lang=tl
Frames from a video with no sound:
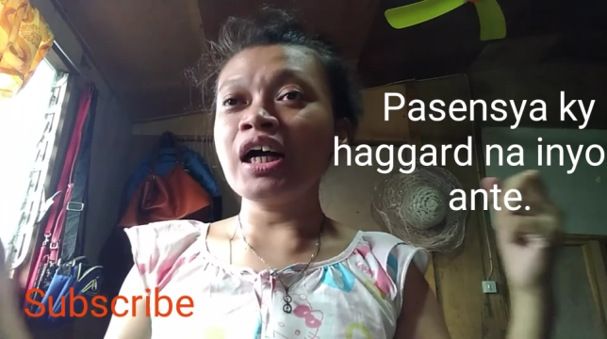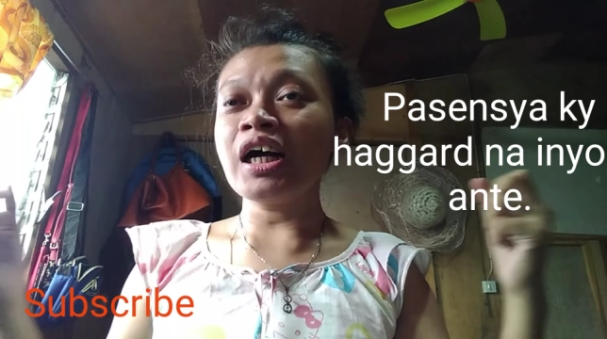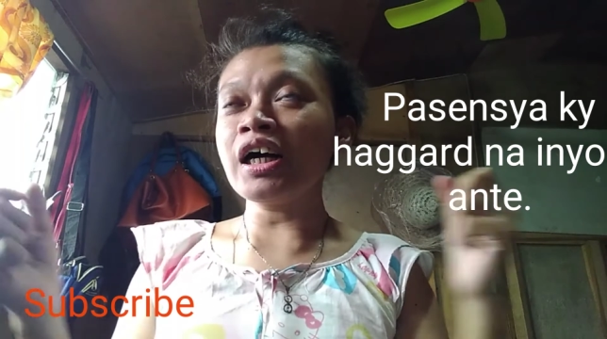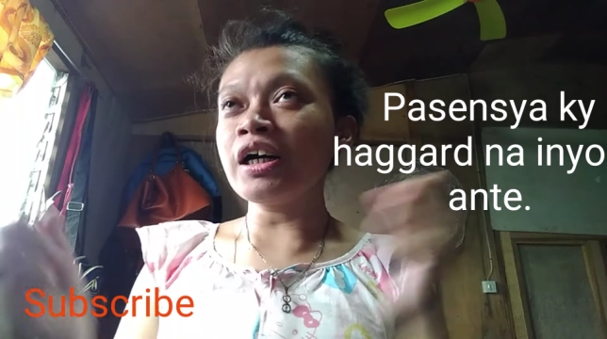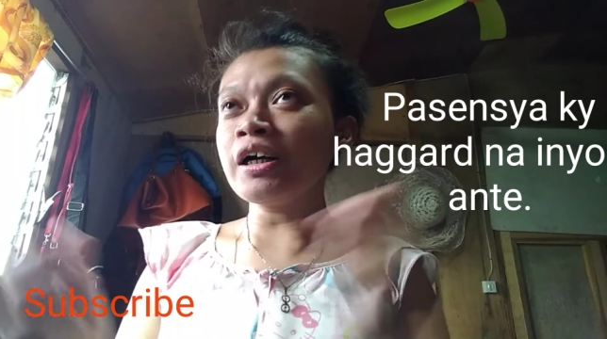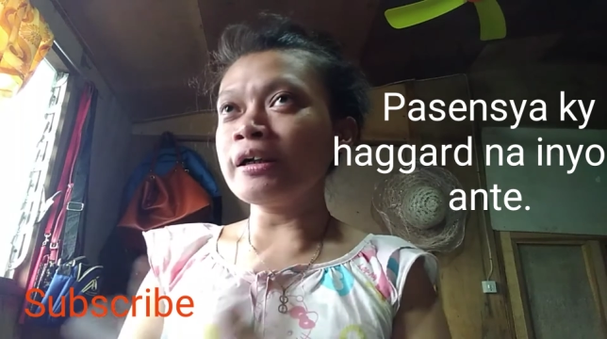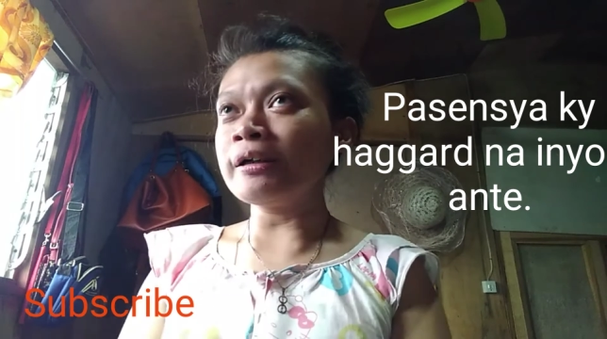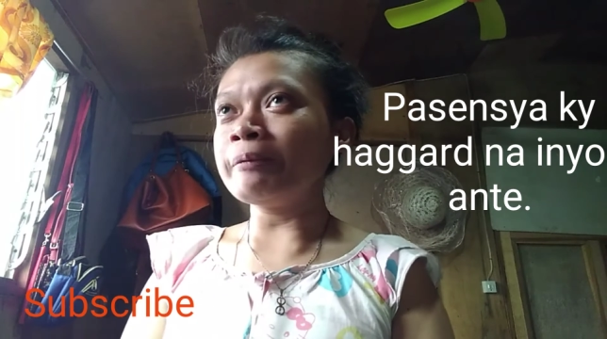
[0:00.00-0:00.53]

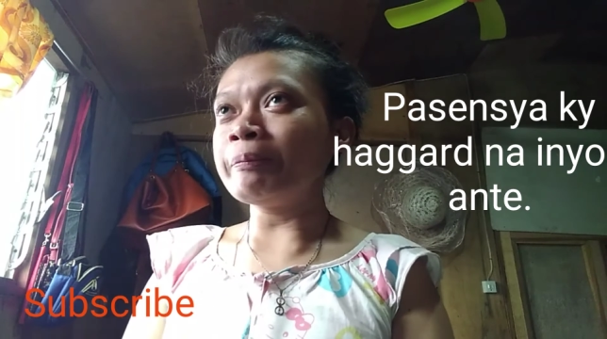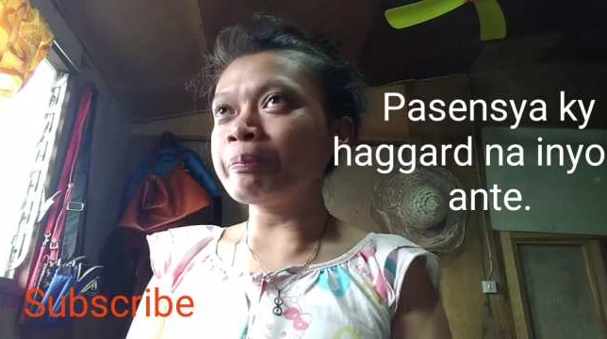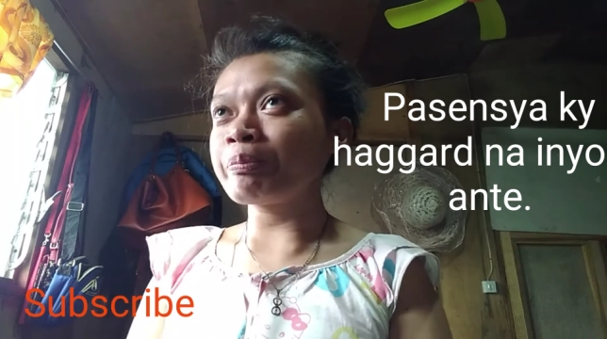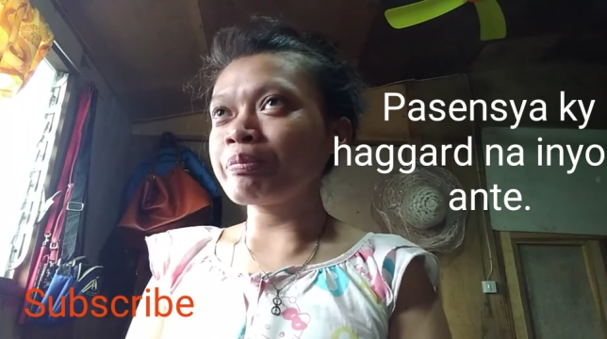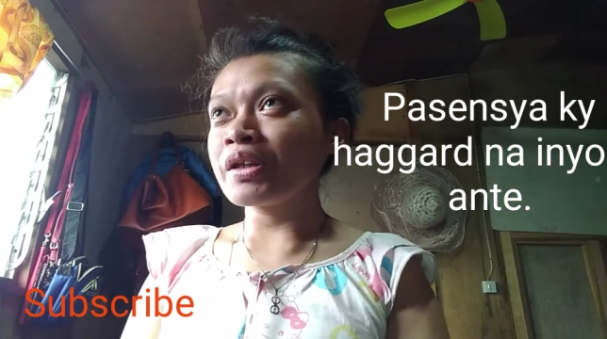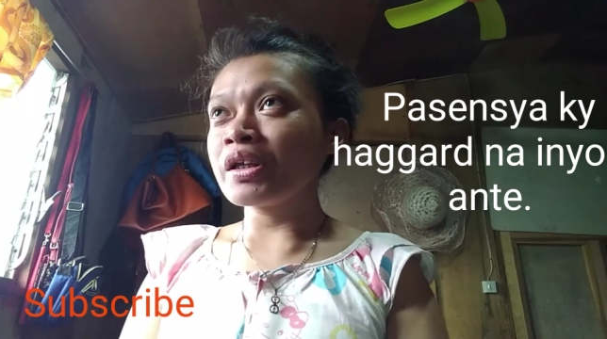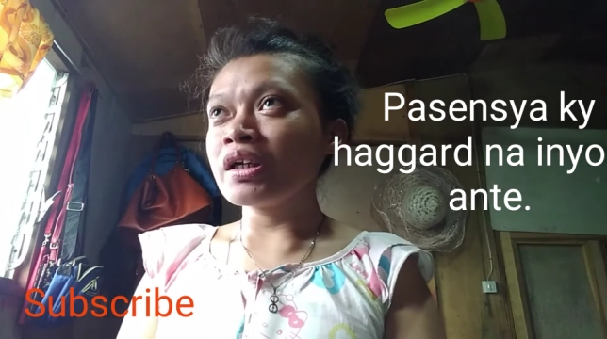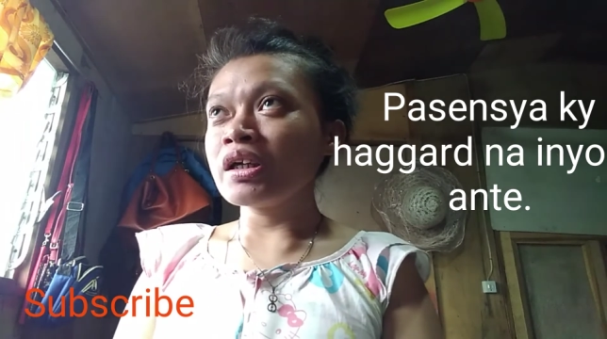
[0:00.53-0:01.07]
Um,
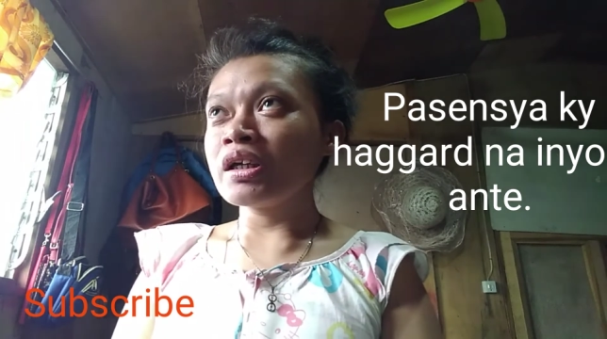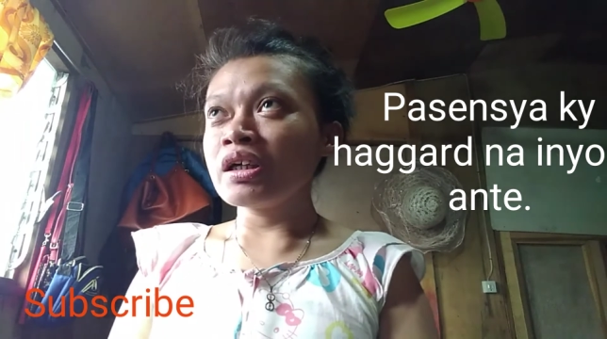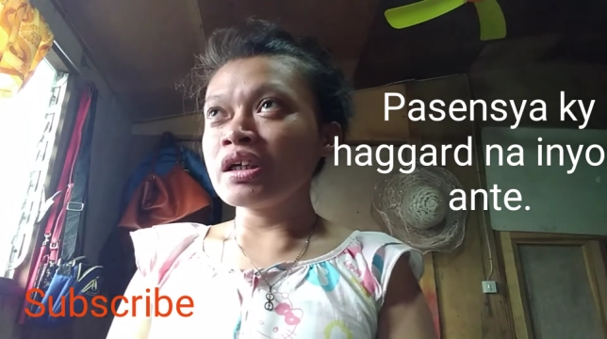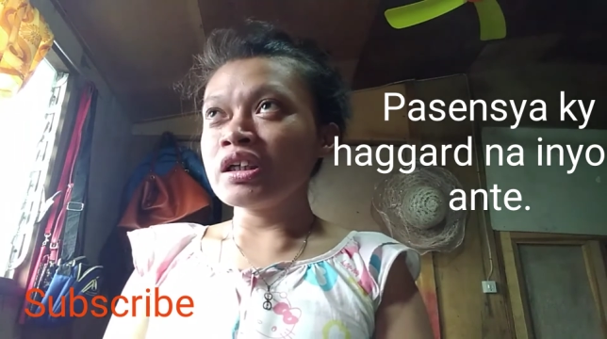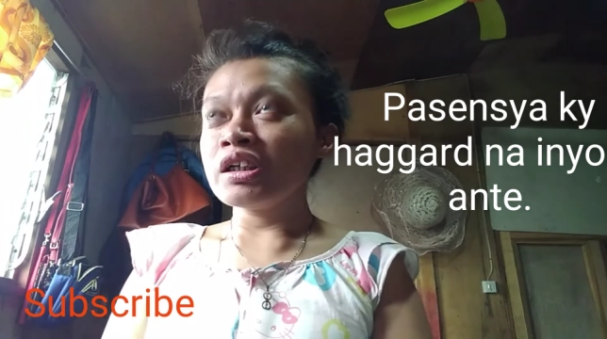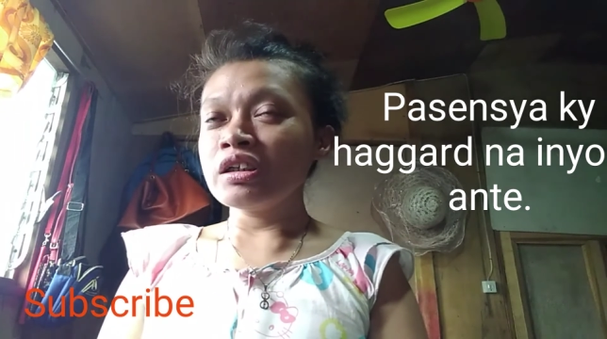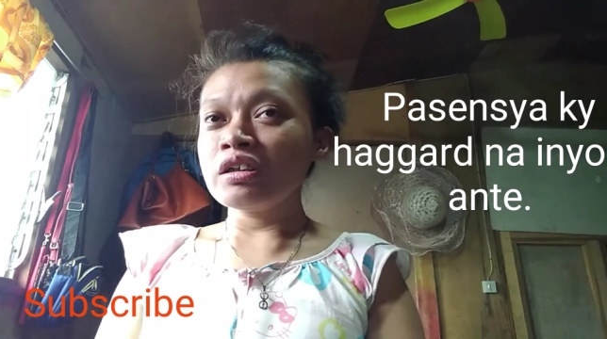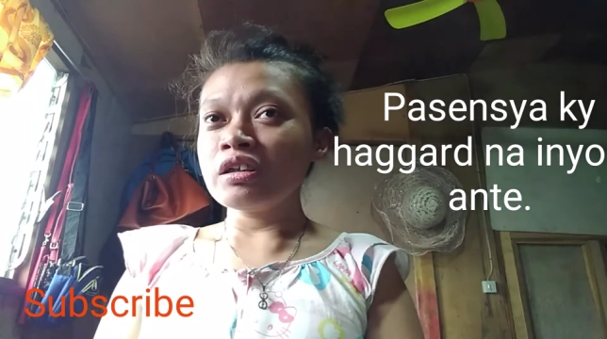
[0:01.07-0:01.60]

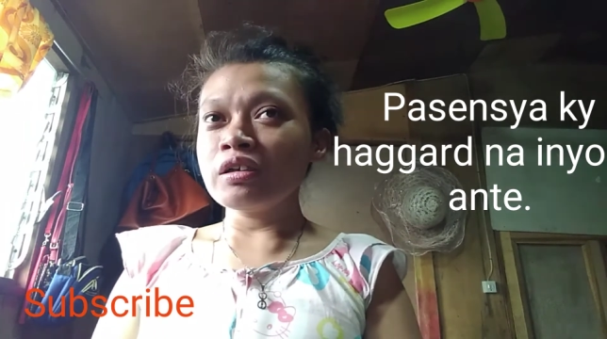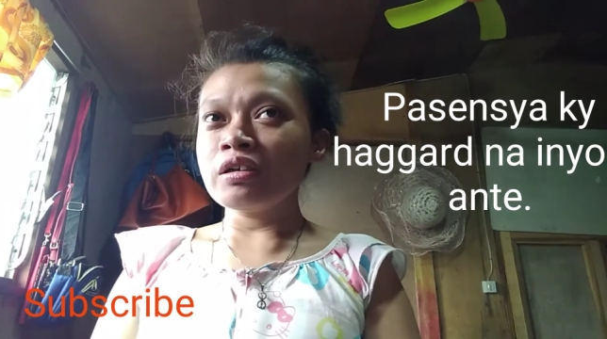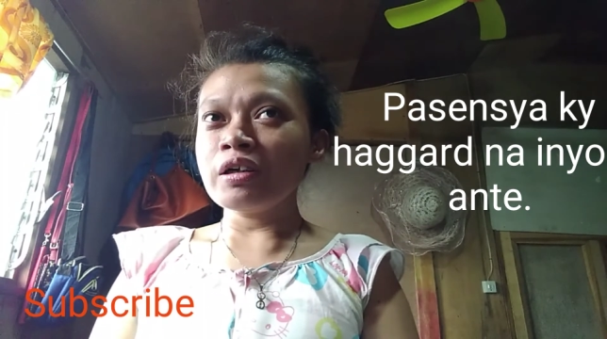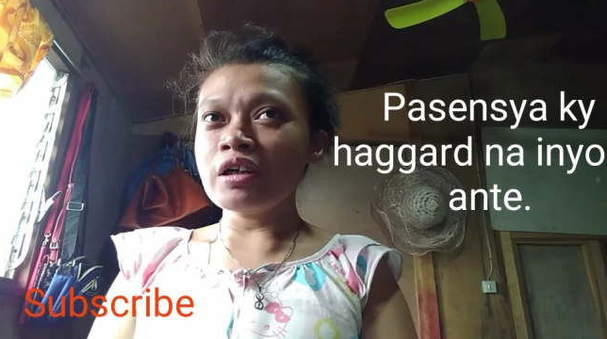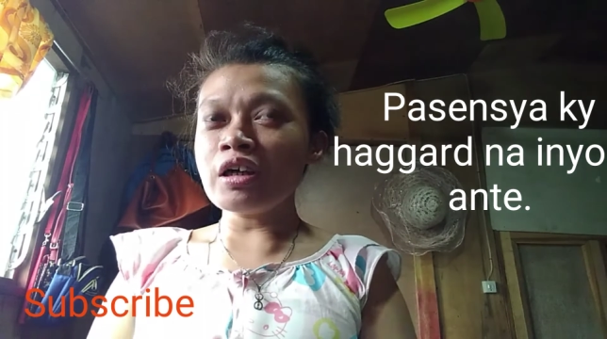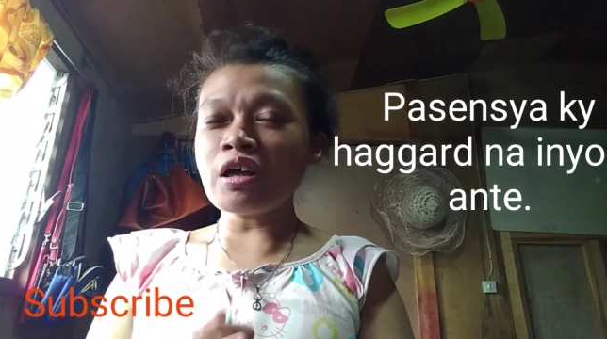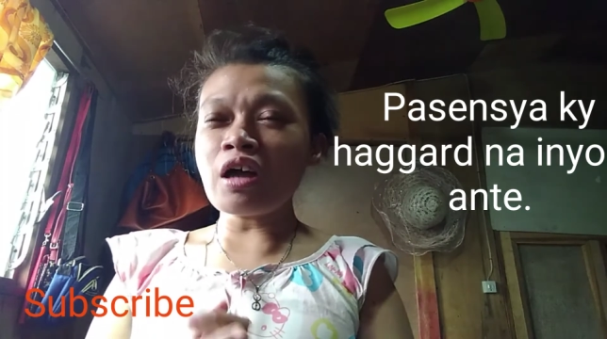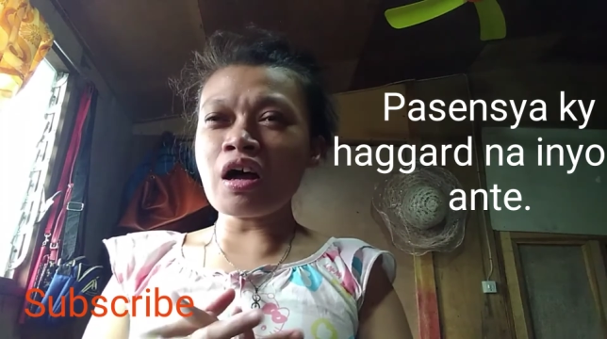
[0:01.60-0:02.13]

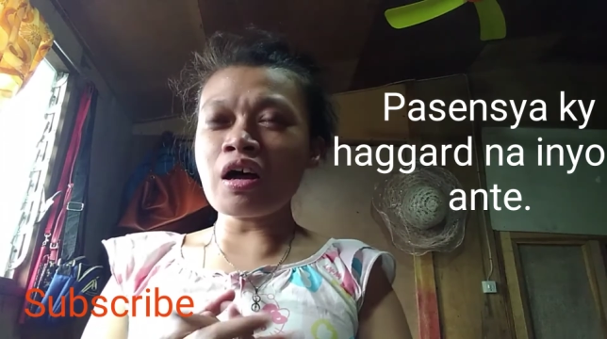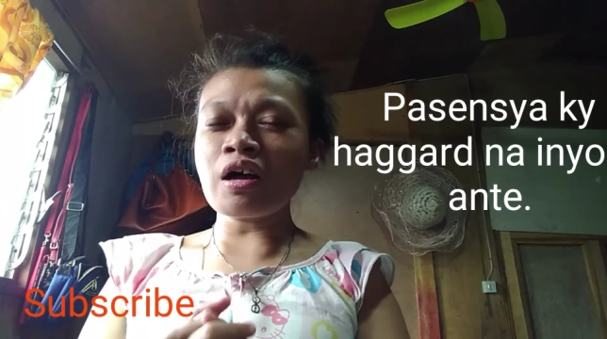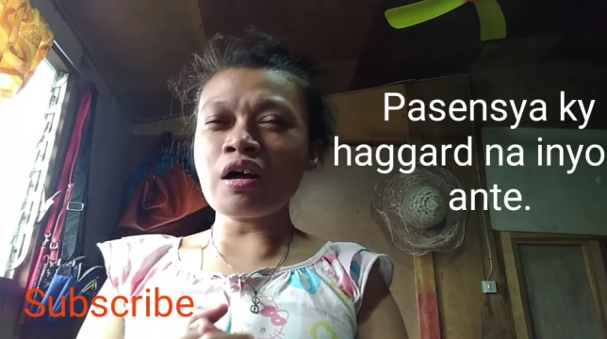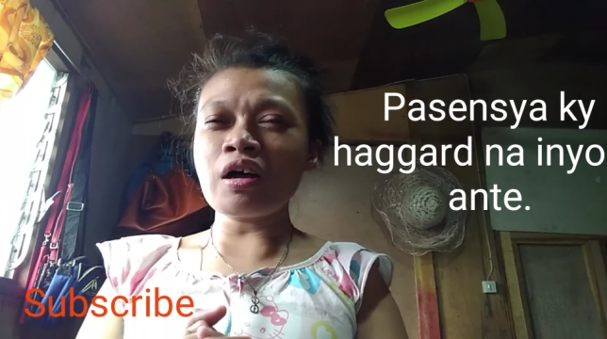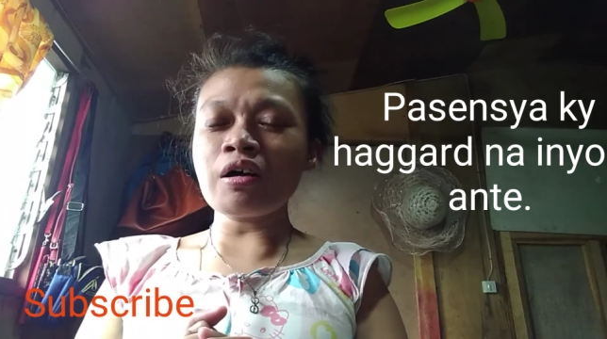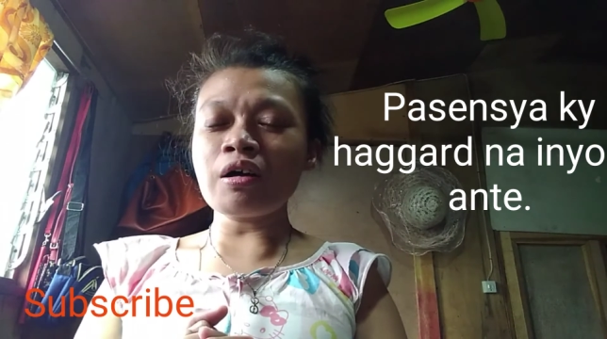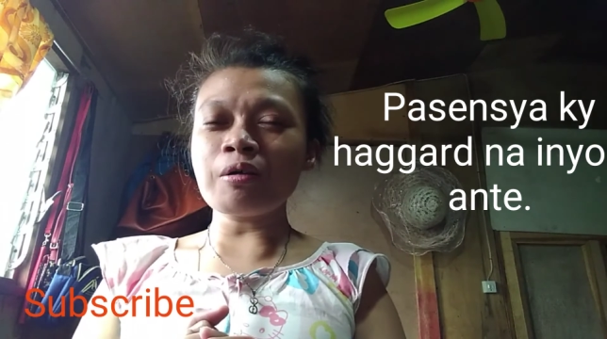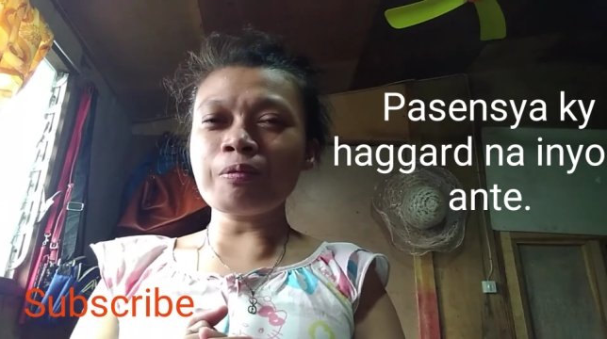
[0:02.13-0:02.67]
eh,
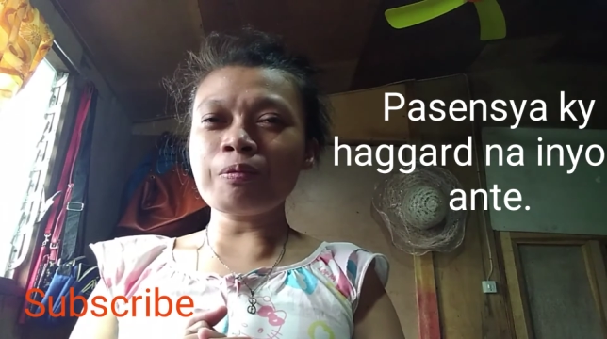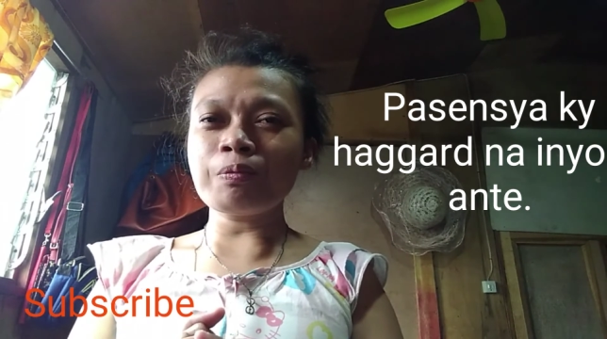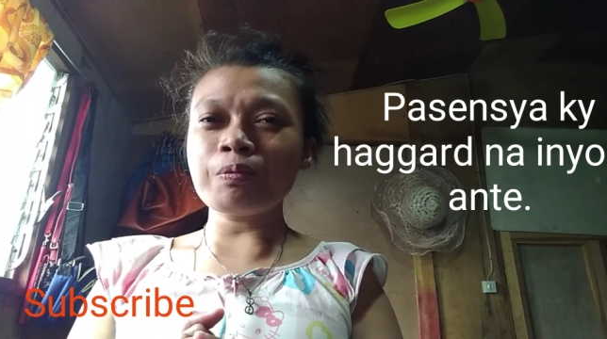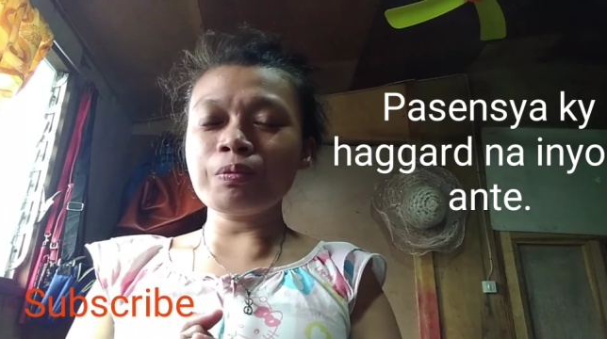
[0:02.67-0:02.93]
uh,